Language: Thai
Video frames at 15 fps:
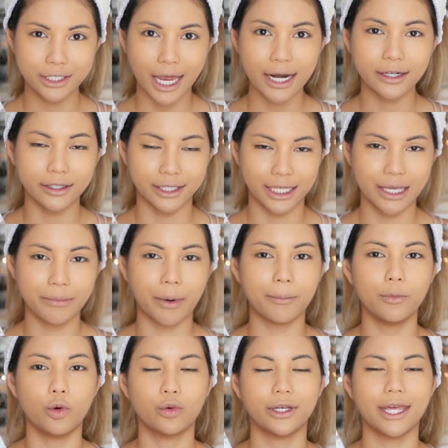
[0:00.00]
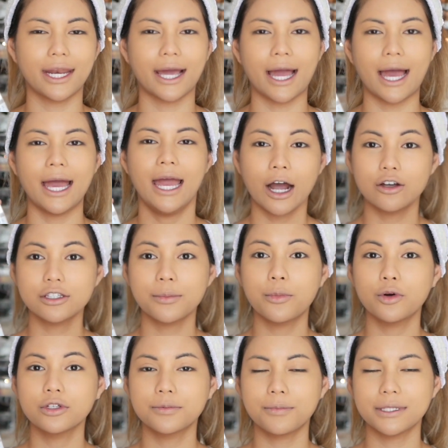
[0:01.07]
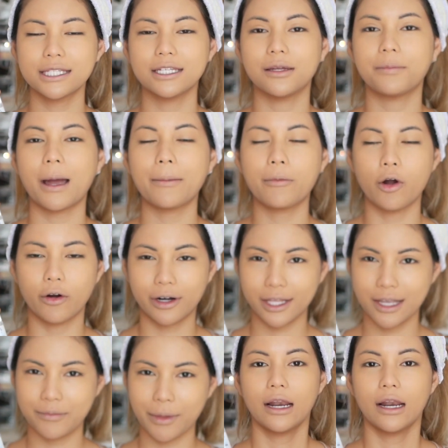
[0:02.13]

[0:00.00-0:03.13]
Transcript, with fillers: ชั่นหรือครีมบำรุงเนี่ยนะคะเขาจะบูสต์ประสิทธิภาพของครีม